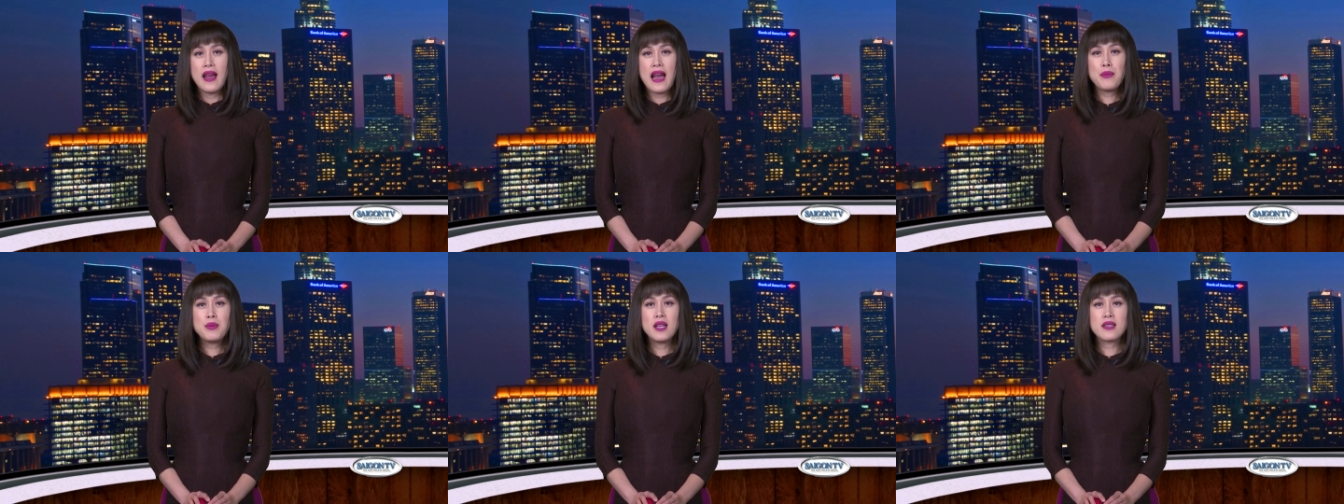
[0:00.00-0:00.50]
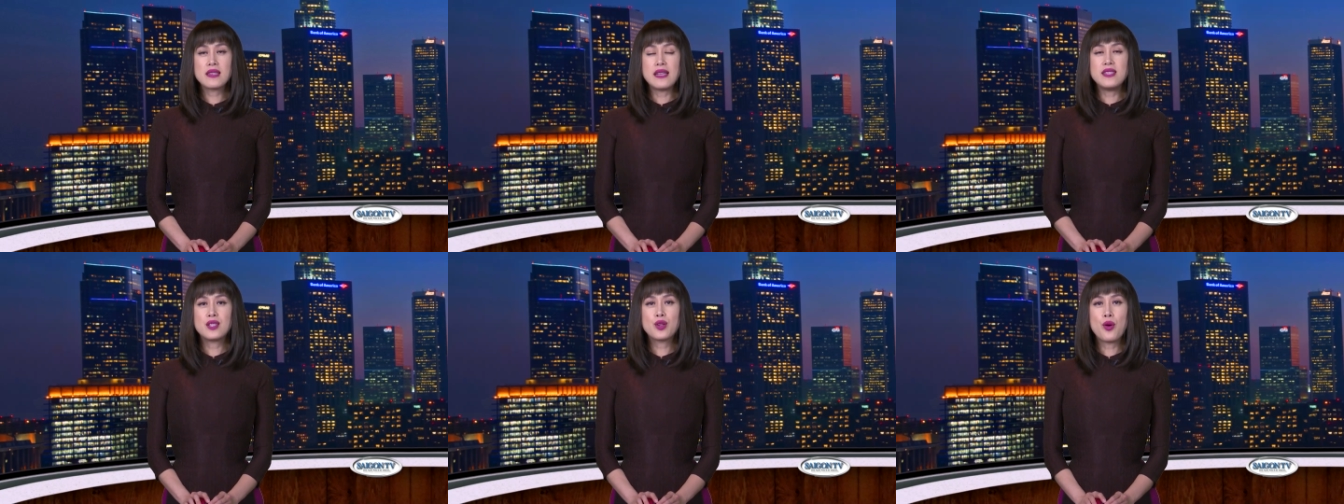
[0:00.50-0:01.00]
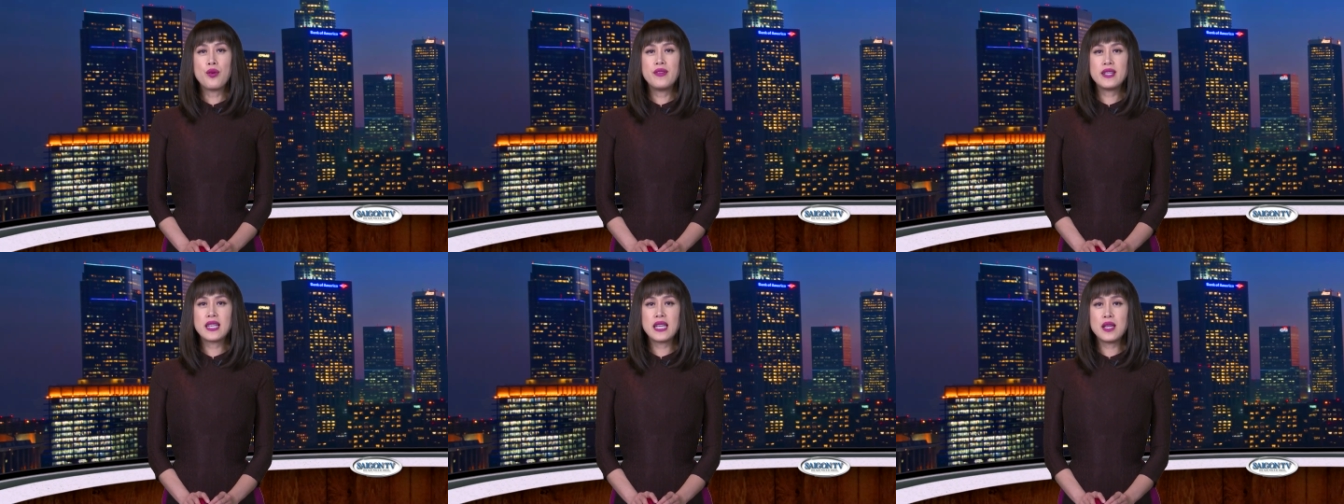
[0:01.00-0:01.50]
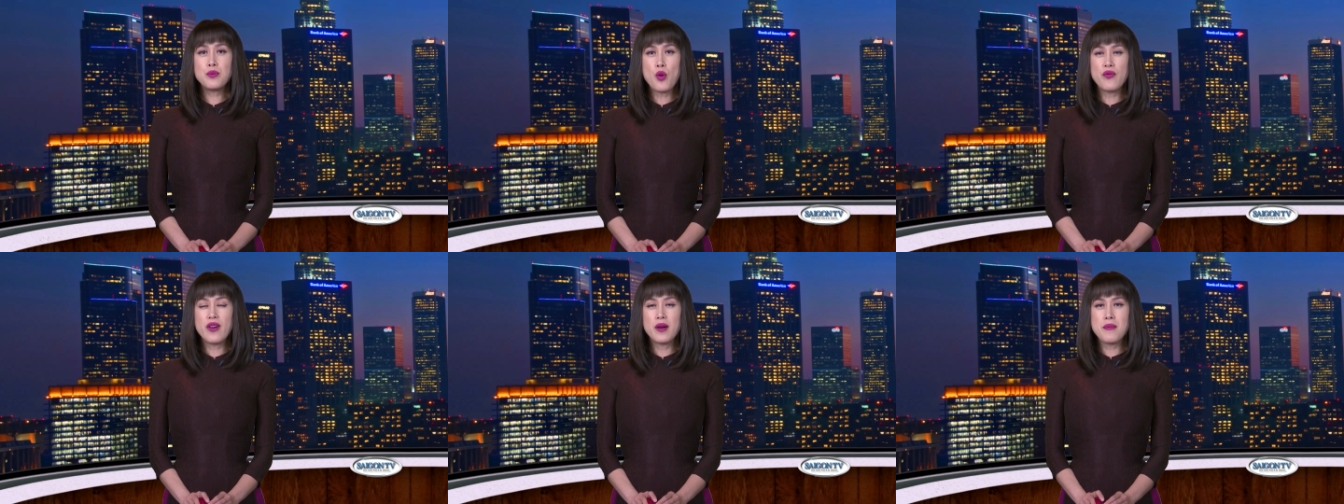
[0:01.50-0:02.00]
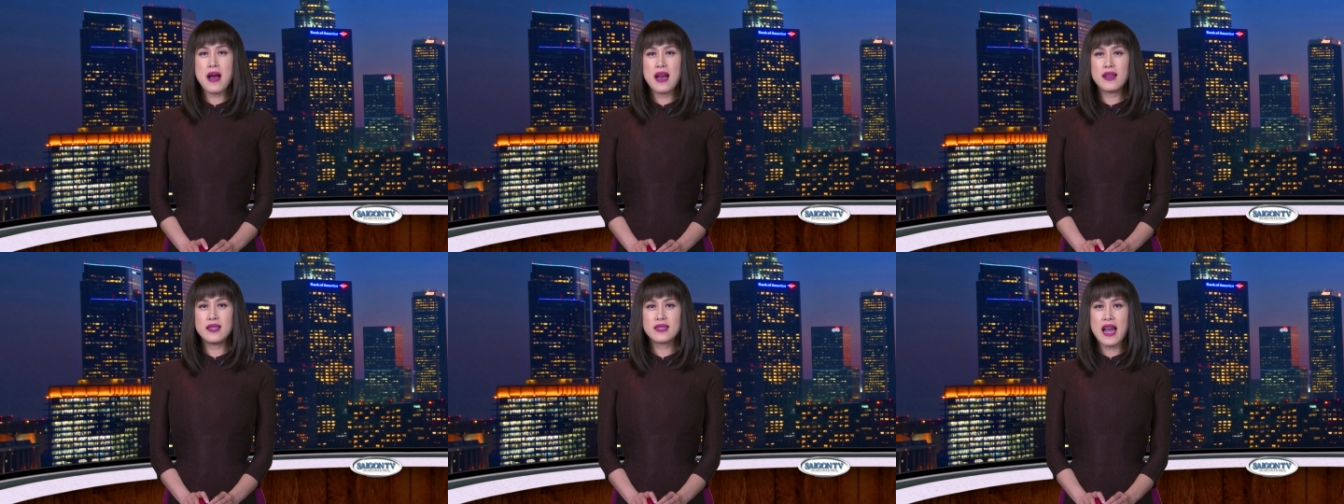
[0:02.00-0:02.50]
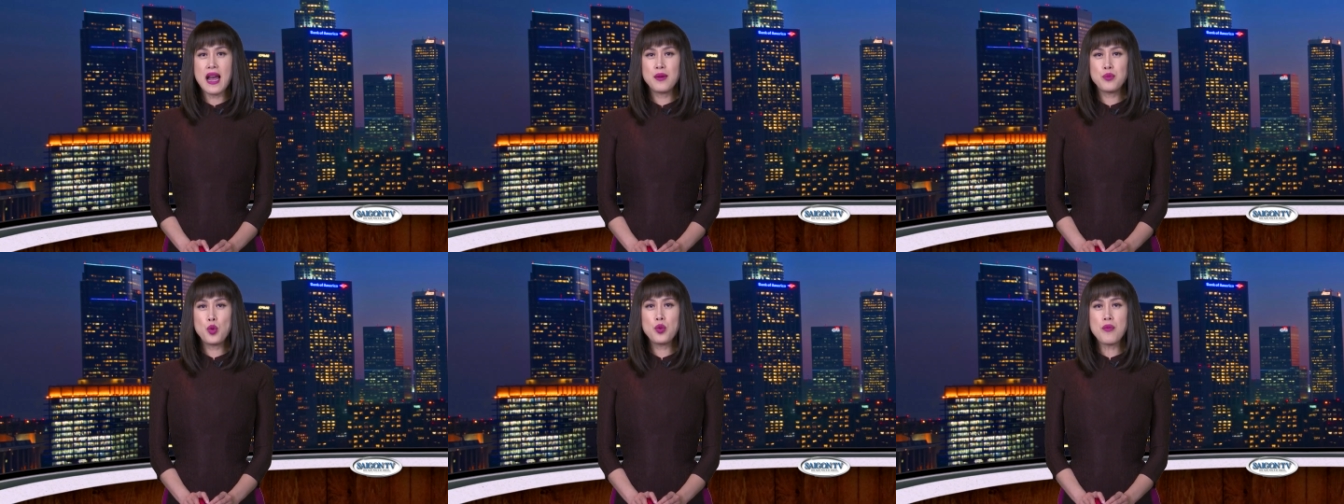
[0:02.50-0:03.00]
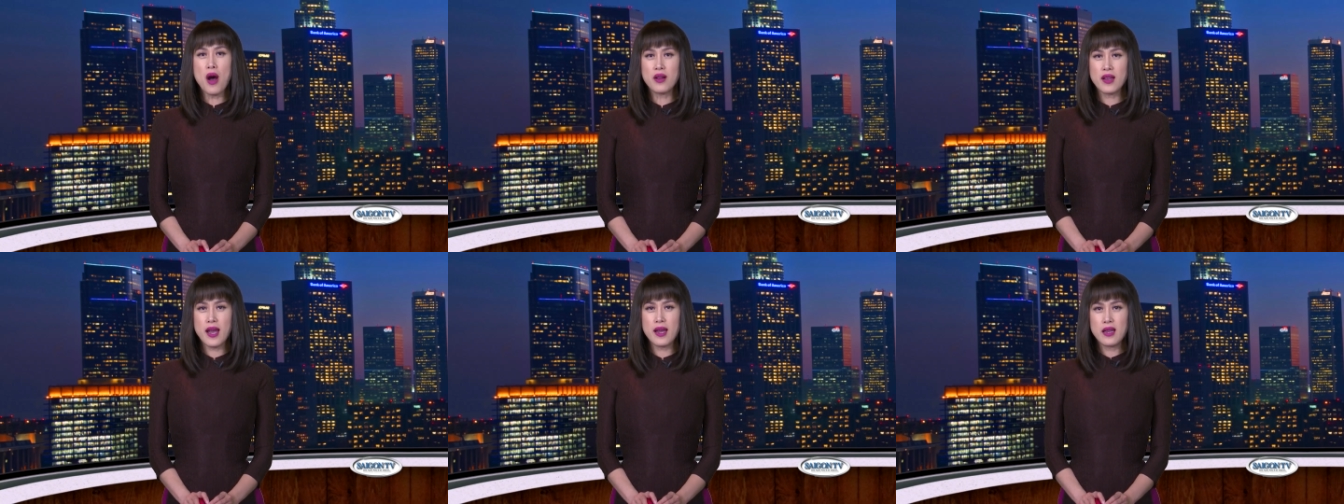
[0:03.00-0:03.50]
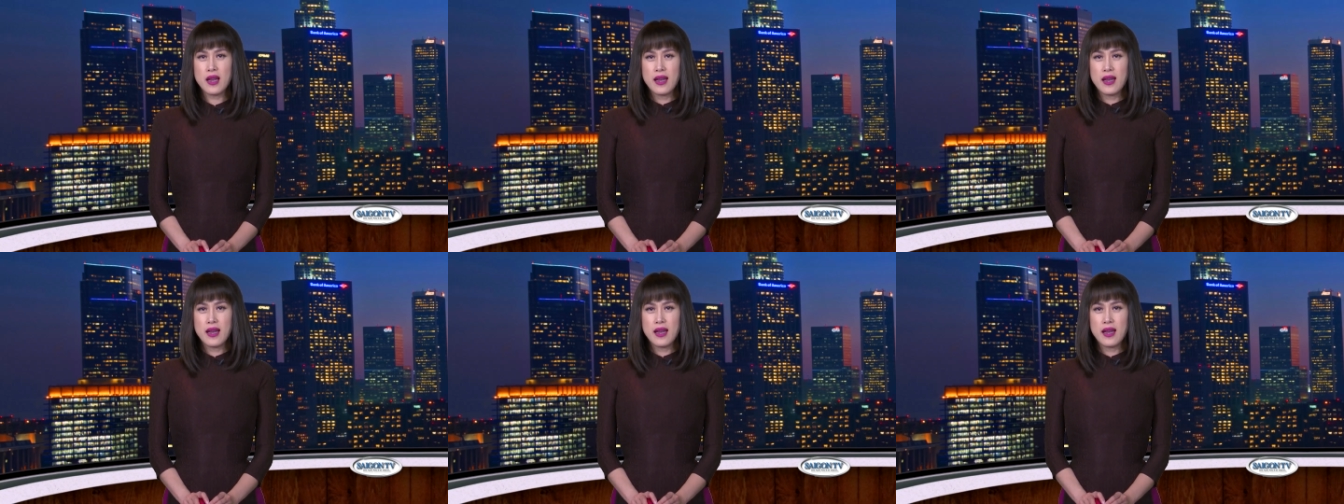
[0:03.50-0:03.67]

Áp lực đại dịch Covid khiến một phần ba y tá muốn bỏ nghề.